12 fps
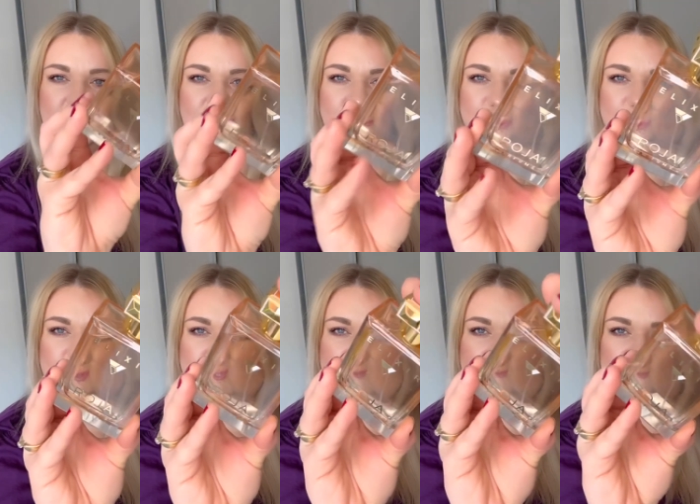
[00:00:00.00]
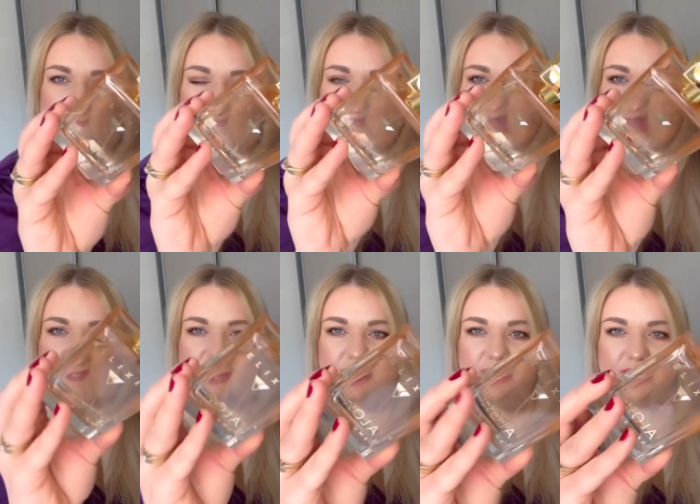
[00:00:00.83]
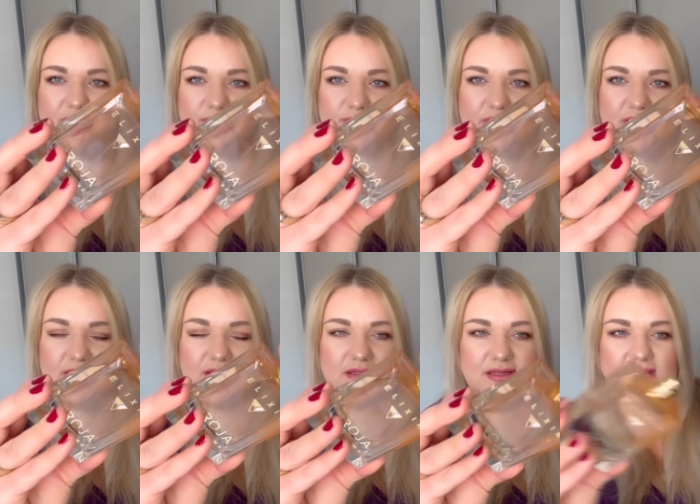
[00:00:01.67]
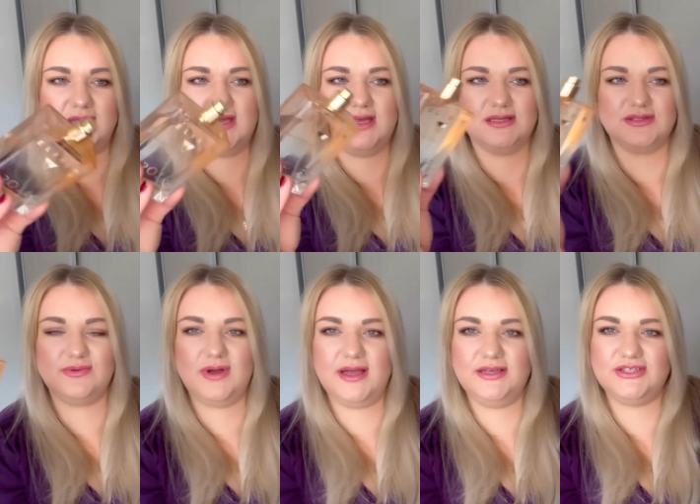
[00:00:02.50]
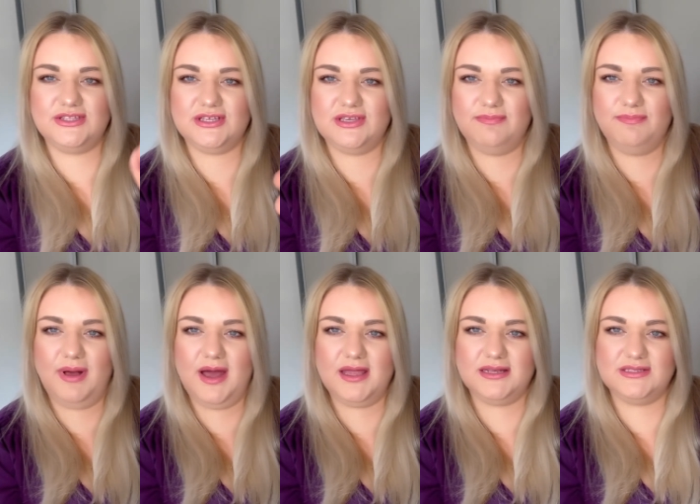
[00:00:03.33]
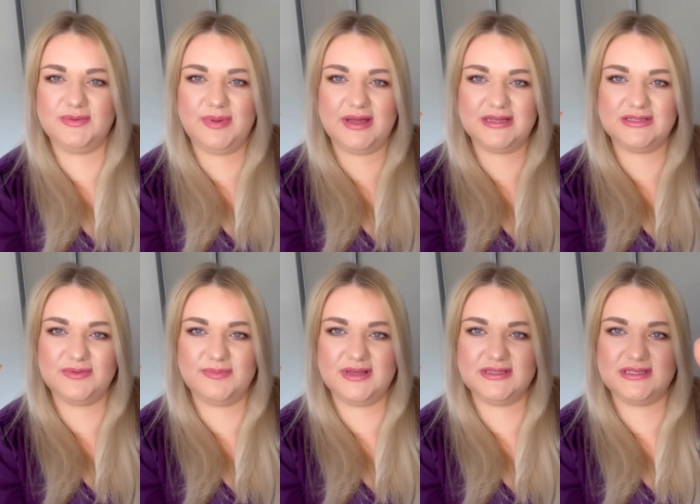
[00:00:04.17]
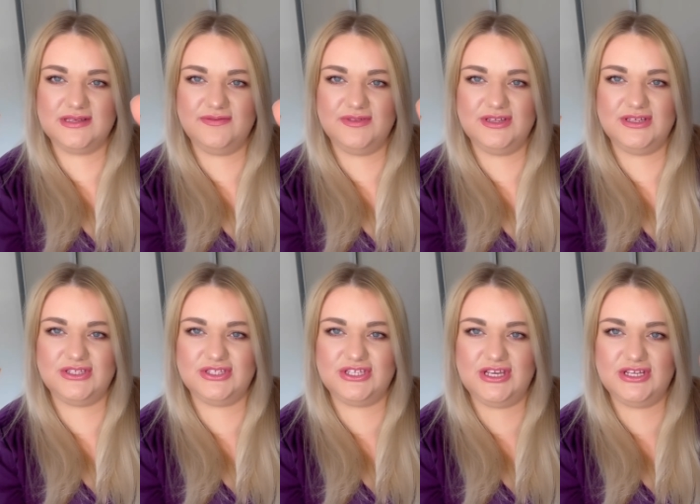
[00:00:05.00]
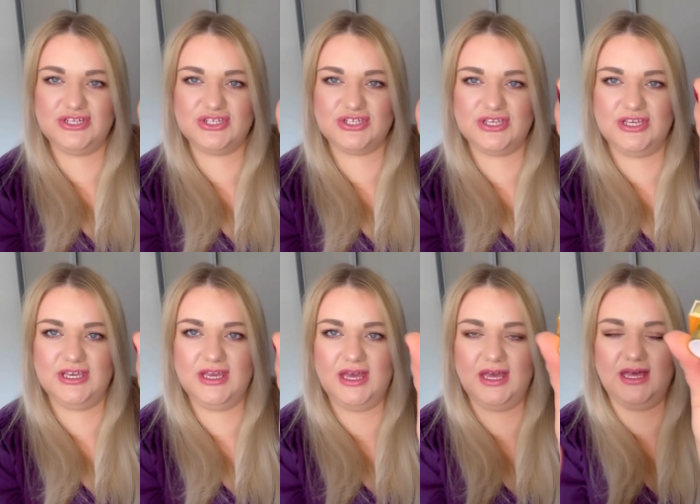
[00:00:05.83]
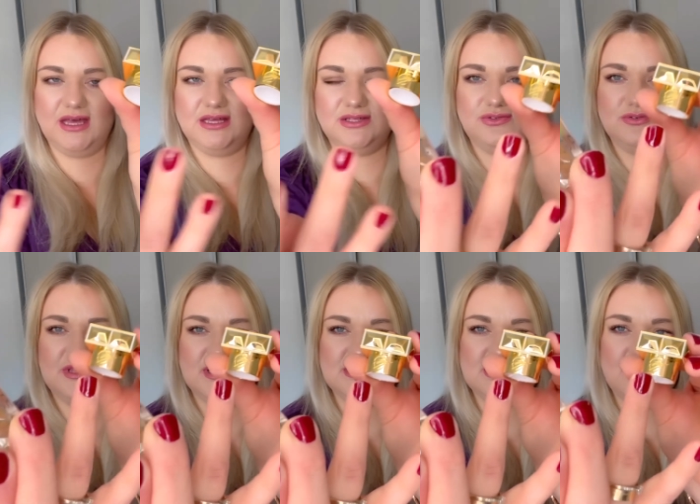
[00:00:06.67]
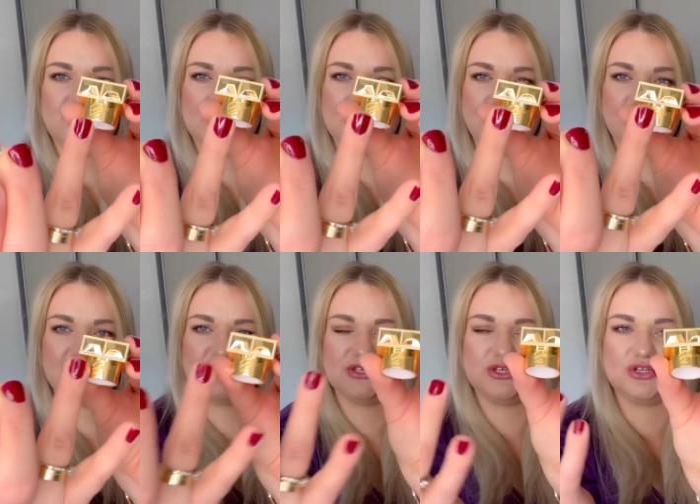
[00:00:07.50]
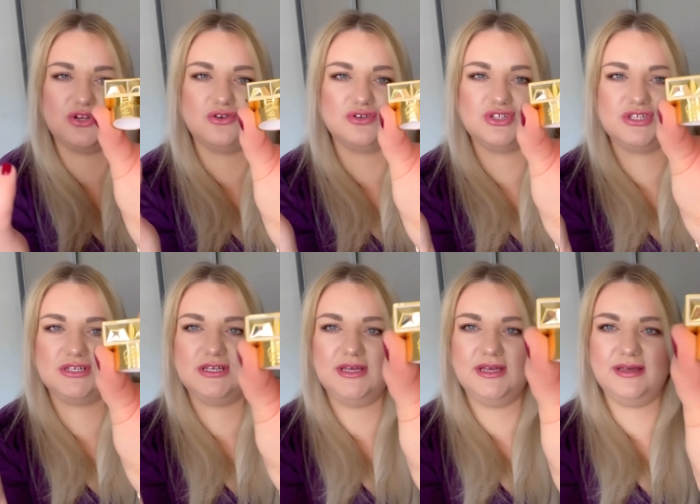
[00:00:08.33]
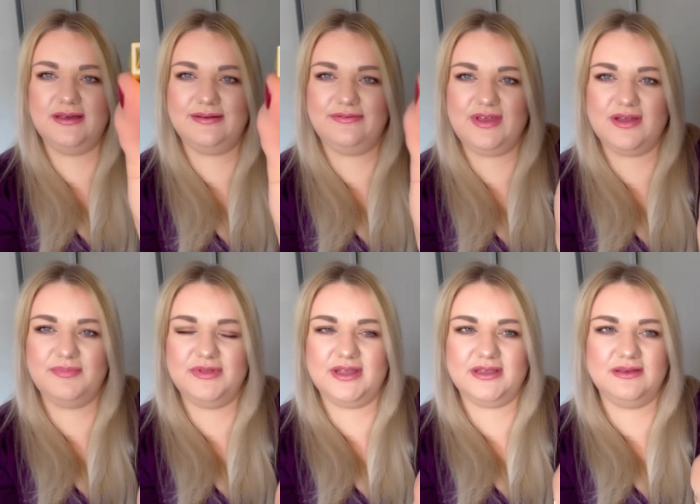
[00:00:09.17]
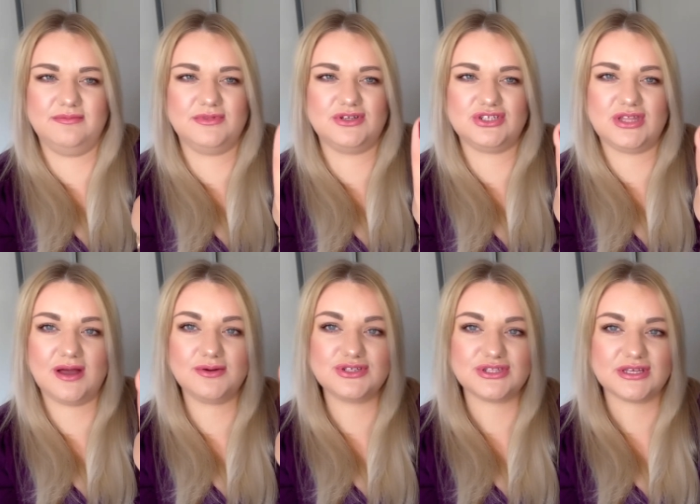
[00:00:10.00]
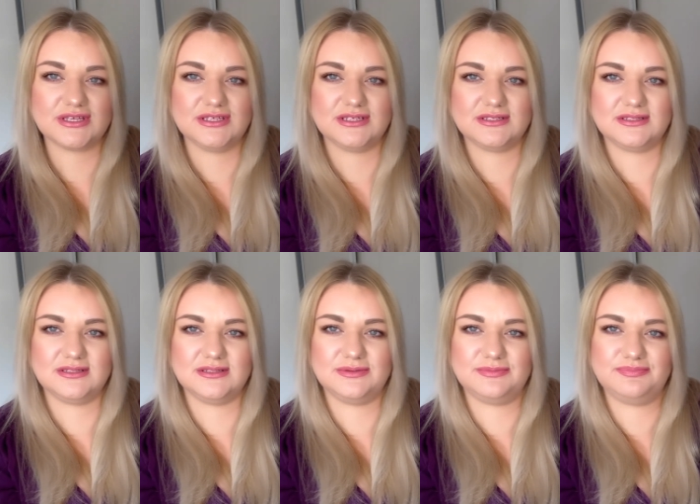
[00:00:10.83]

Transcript: już począwszy od koreczka, mamy piękny, słuchajcie, taki bardzo, bardzo masywny, ciężki, e, tutaj z logiem właśnie roży, e, w jakby takim kształcie takich e,